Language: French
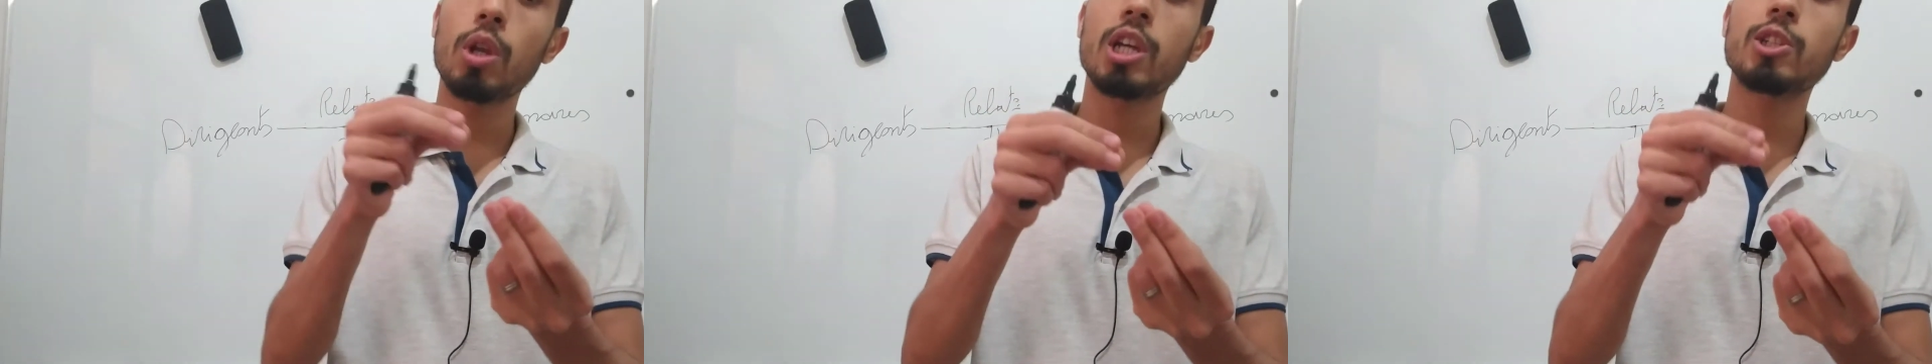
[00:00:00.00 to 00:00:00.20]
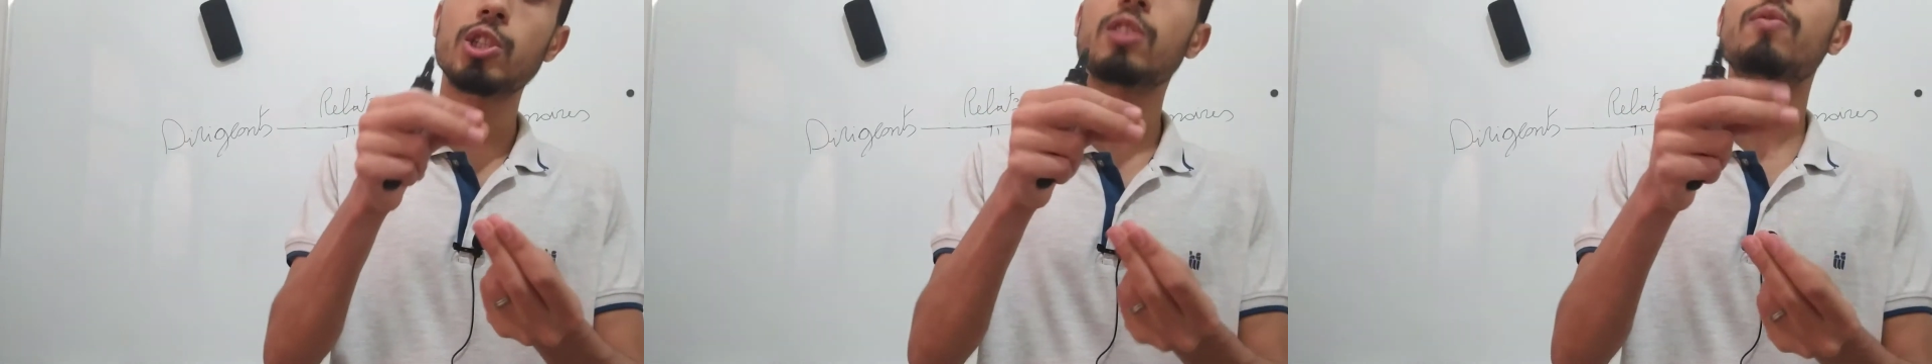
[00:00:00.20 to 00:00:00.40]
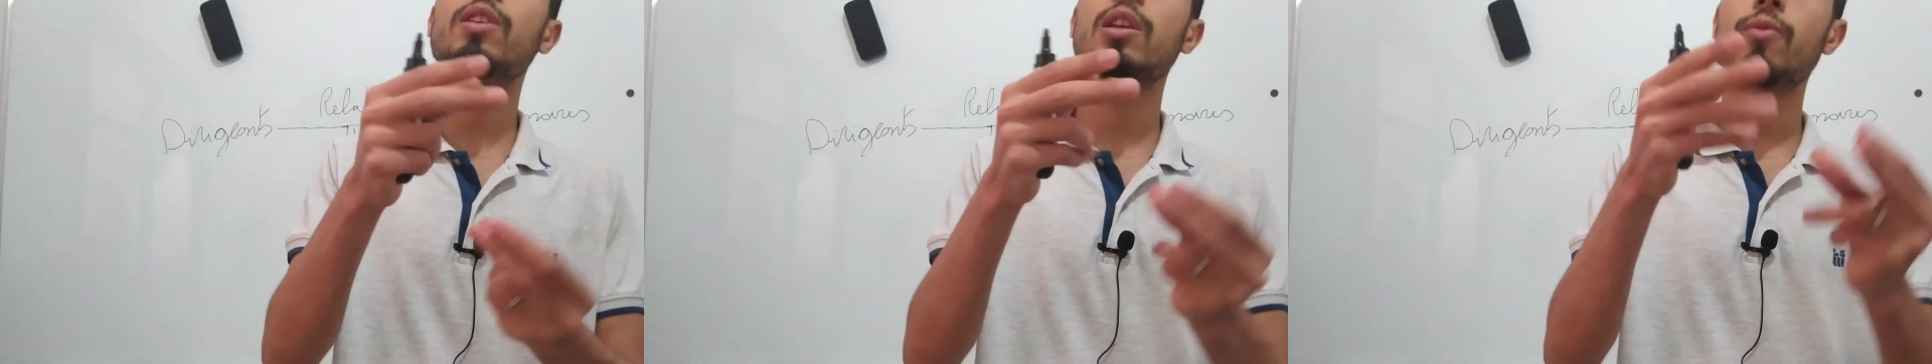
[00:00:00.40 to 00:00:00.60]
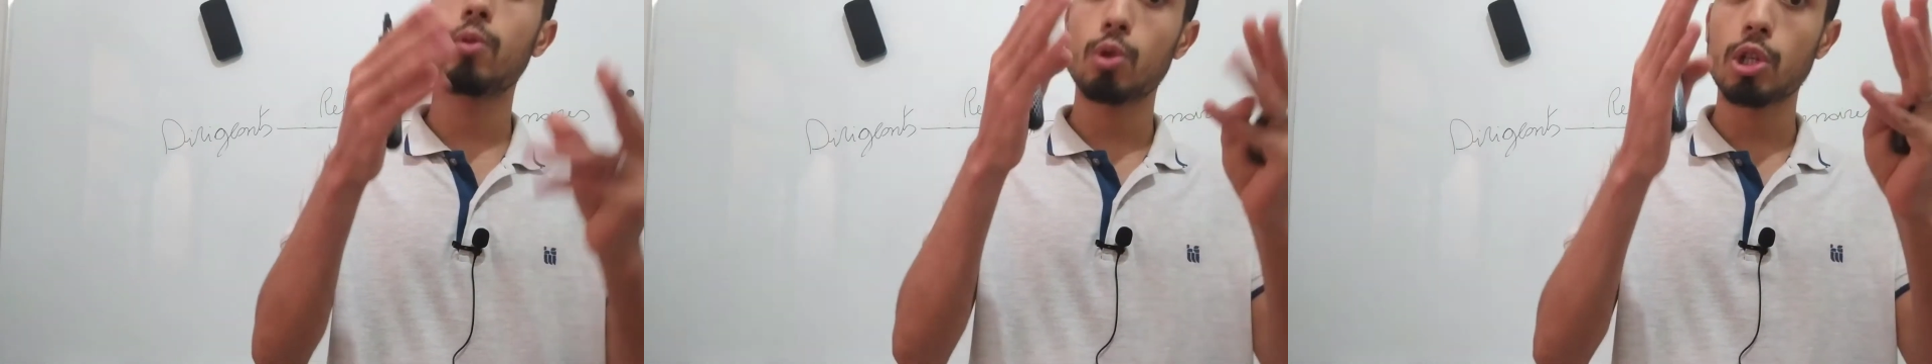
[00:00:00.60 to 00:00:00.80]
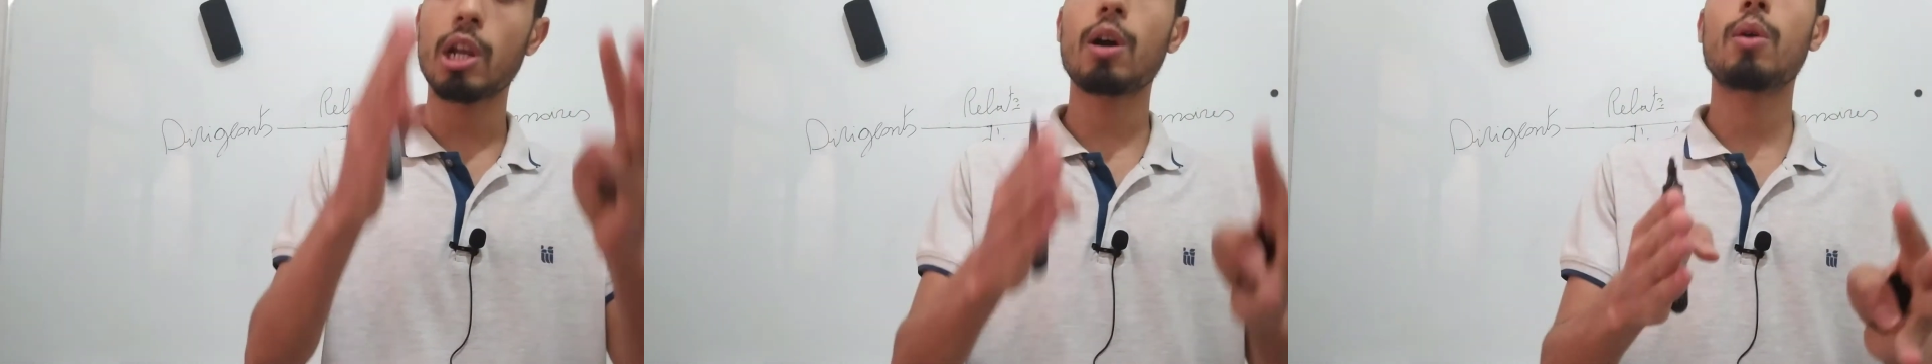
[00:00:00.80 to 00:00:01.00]

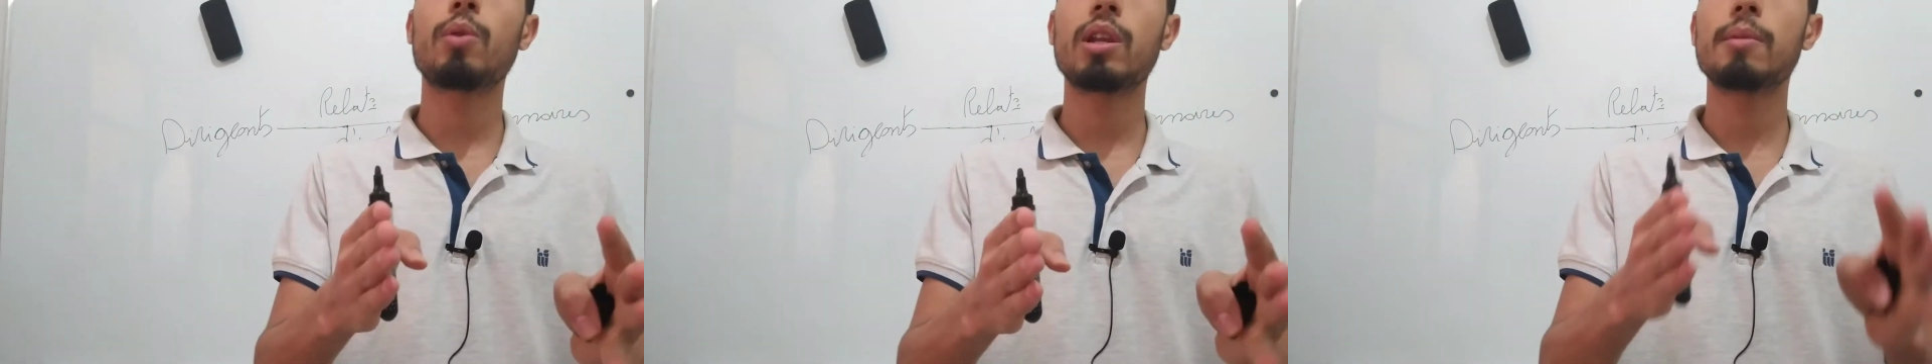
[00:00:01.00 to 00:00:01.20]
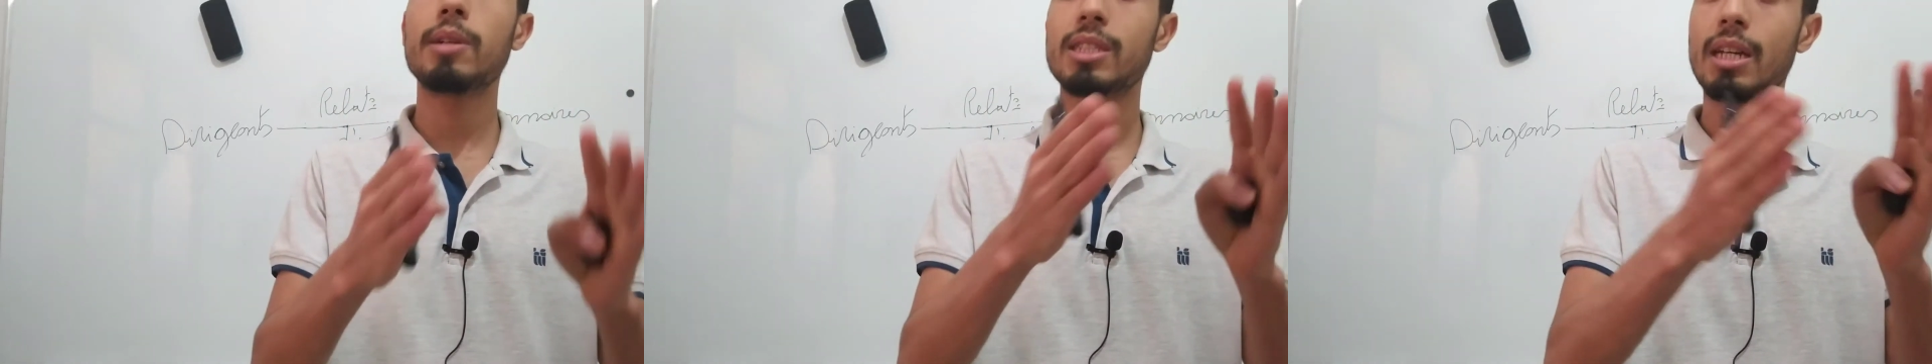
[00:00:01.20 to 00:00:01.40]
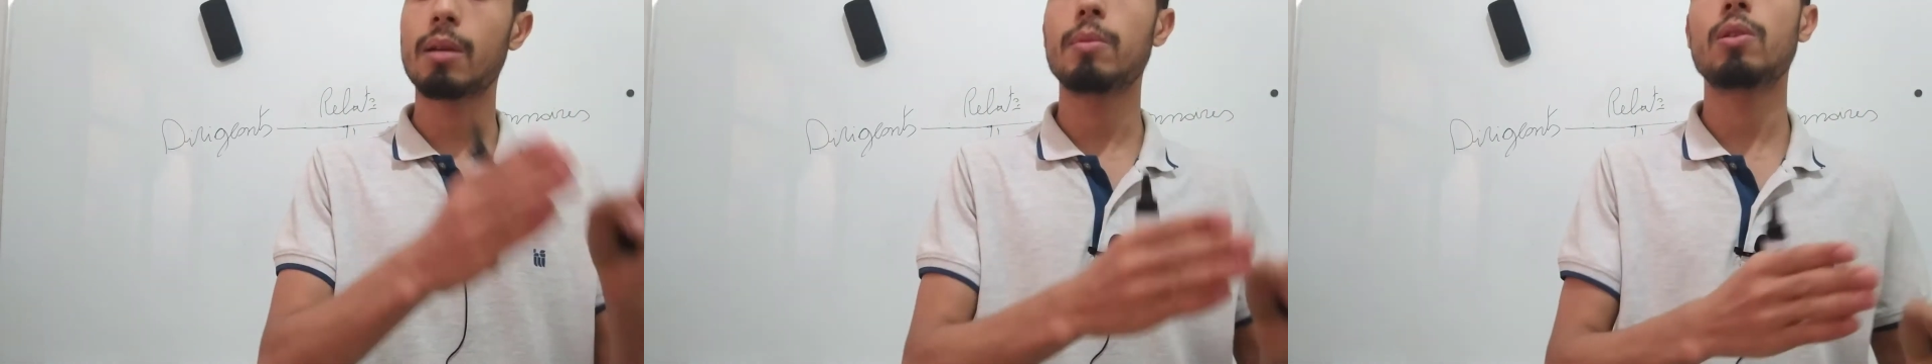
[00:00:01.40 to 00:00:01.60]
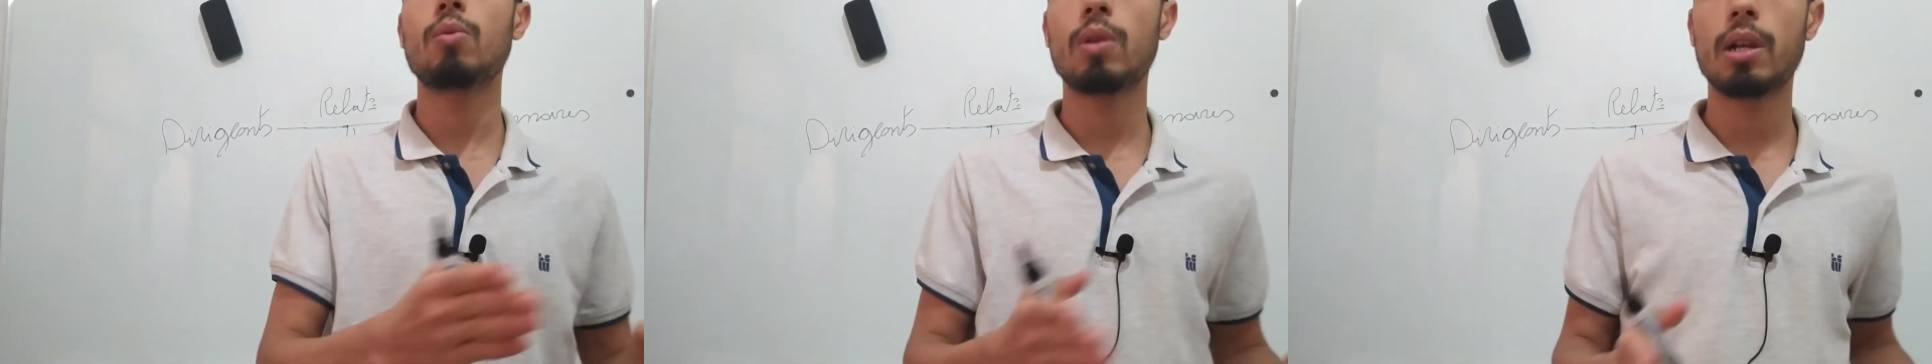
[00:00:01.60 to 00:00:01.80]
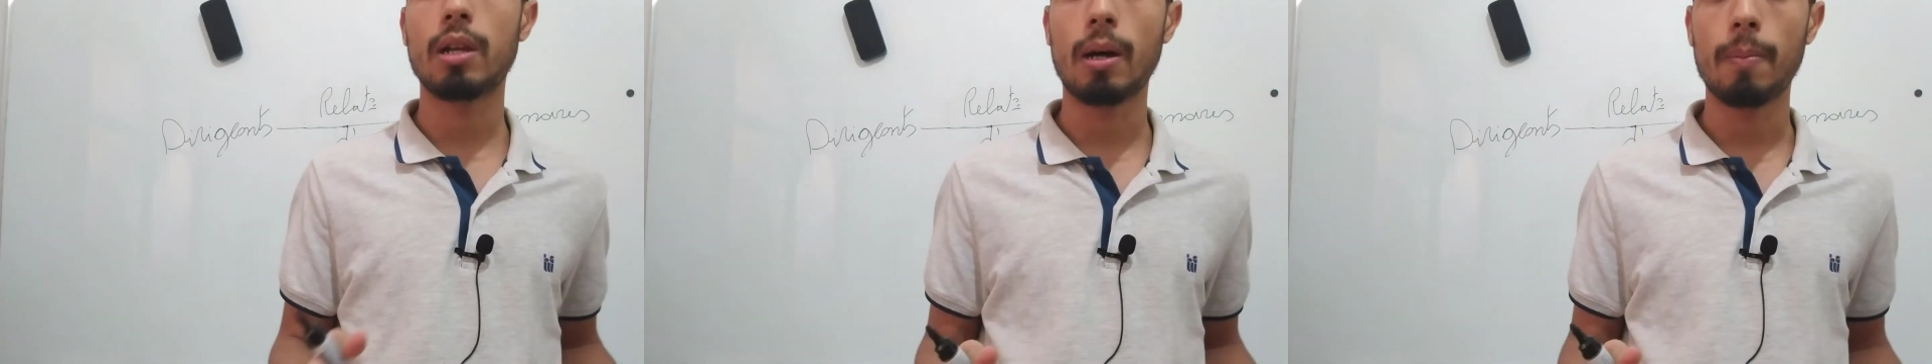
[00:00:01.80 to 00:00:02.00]
normes
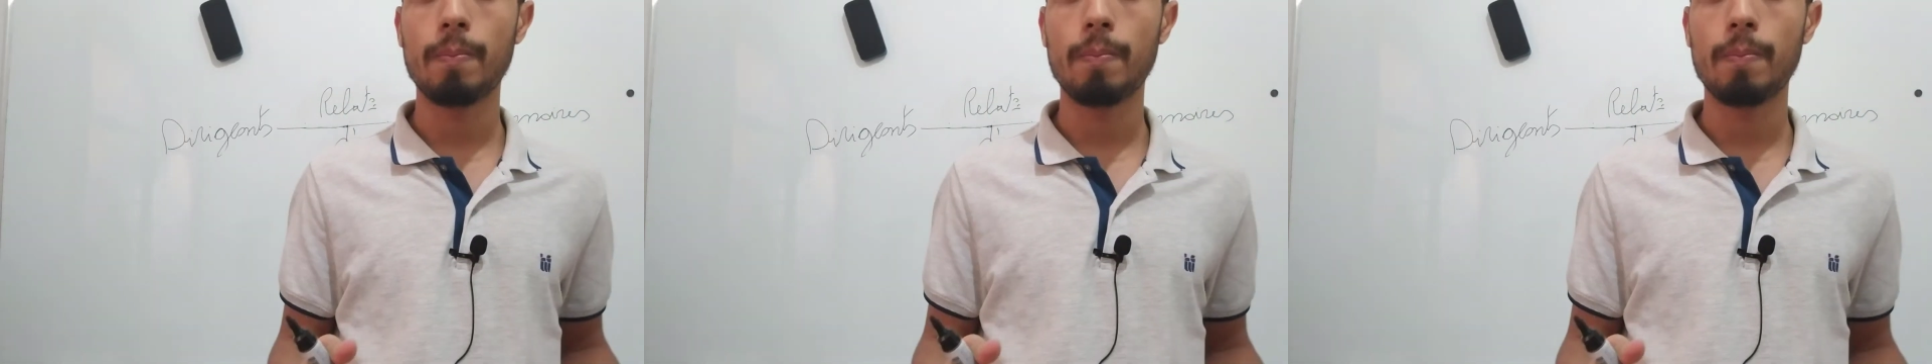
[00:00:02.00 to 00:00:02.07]
ou